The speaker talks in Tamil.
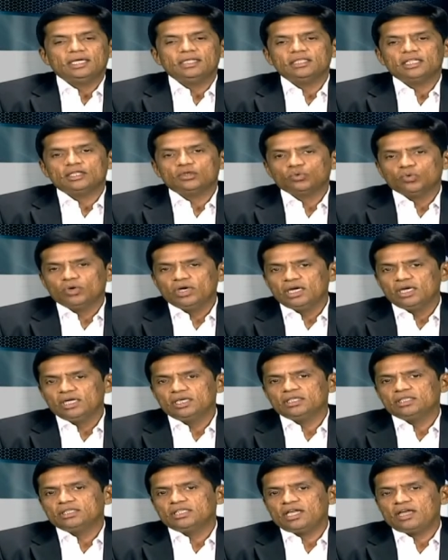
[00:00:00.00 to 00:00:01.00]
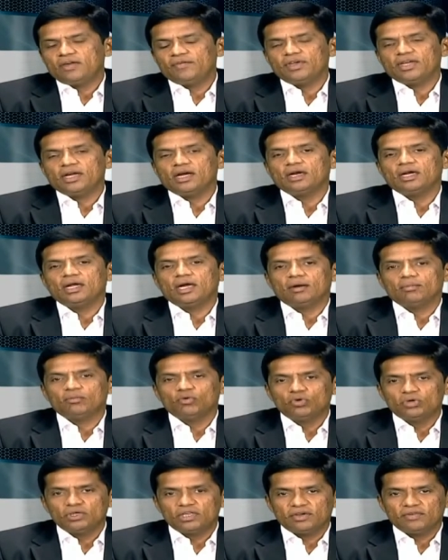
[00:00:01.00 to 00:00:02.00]
இந்த தொழிலுக்கு தேவையான
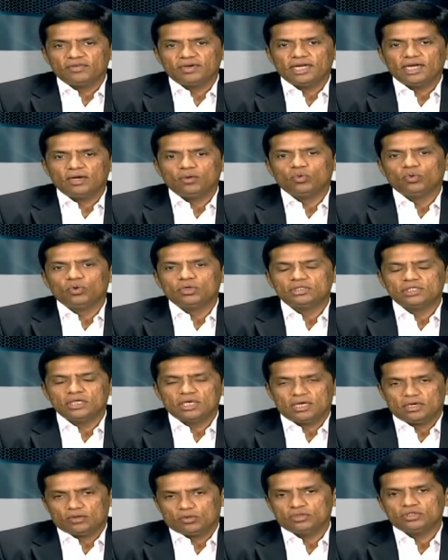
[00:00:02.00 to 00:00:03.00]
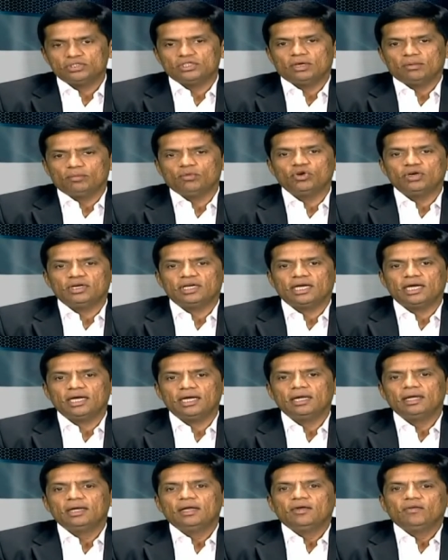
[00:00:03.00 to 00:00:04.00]
அமௌண்ட்டை விட ஒரு சில கொஞ்சம் அமௌண்ட்டை
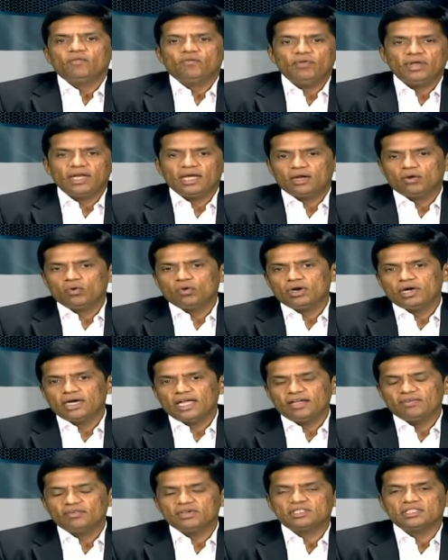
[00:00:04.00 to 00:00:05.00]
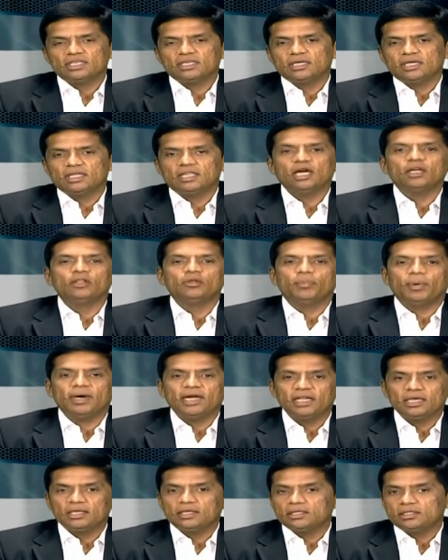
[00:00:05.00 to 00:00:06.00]
வேறு ஒரு டைவர்ஷன் ஏதாவது
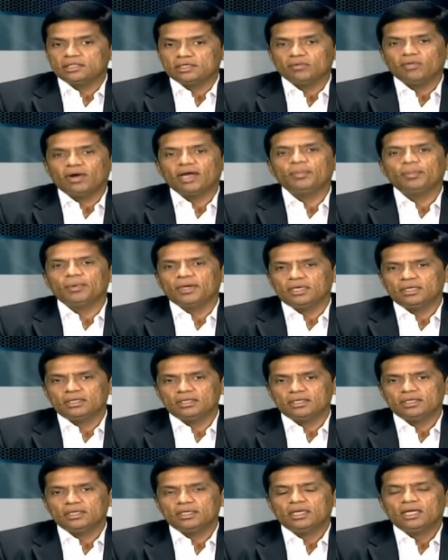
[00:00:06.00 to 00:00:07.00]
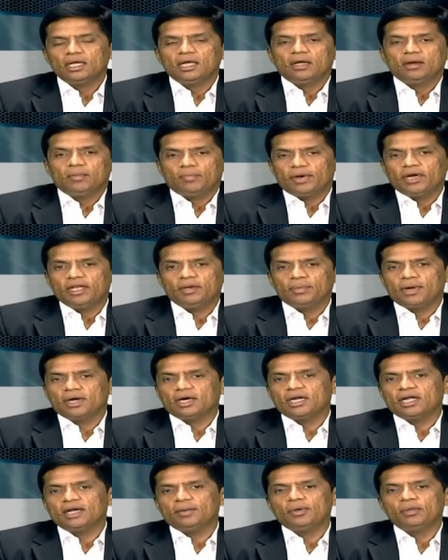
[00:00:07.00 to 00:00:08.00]
பண்ணியிருக்கிறதுக்கு வாய்ப்புகள் இருக்குது
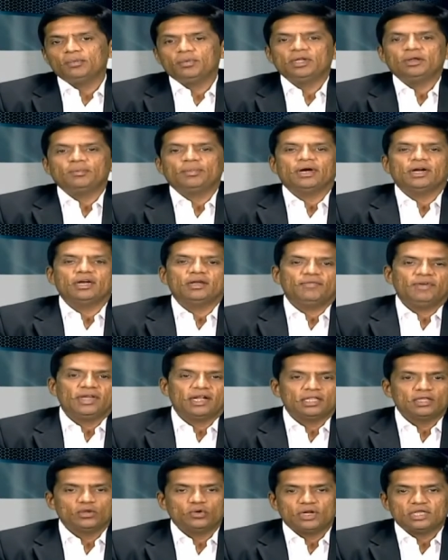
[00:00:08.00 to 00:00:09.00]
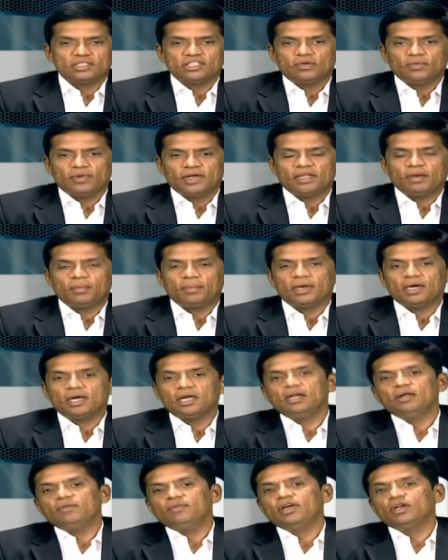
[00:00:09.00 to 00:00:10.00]
பண்ணியிருப்பாங்கன்னா எப்படி பண்ணியிருப்பாங்கன்னா வேறு ஏதோ ஒரு அசட் வாங்கியிருப்பாங்க
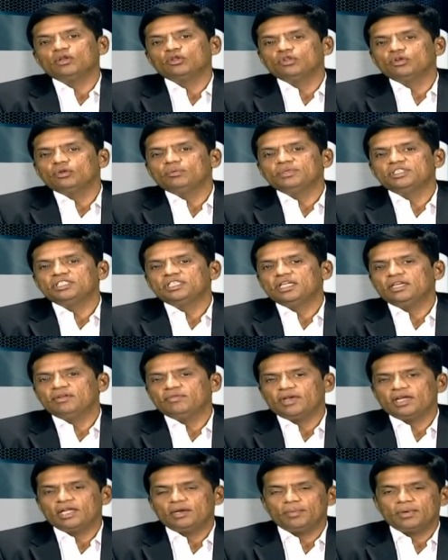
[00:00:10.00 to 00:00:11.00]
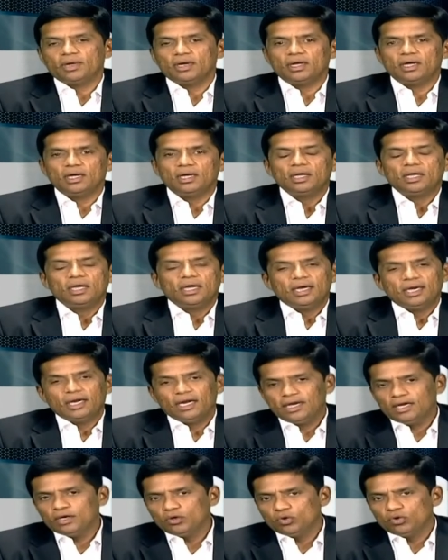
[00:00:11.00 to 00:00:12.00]
இல்லை வேறு ஏதோ ஒரு மிஷினரி வாங்கியிருப்பாங்க
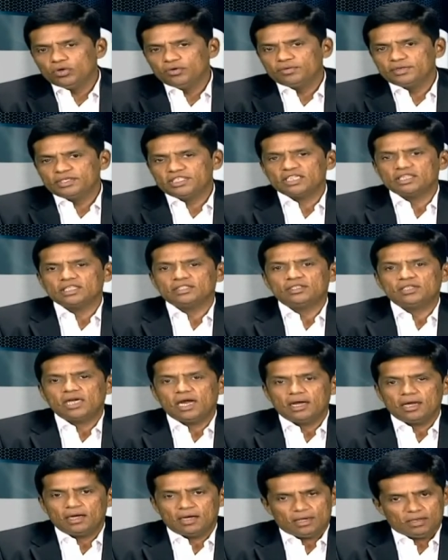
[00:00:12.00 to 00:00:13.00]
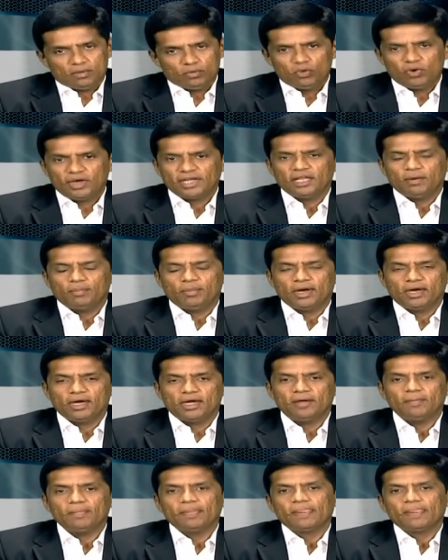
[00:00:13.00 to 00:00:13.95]
இல்லை இன்னொரு விஷயத்தை ஸ்டா உருவாக்கியிருப்பாங்க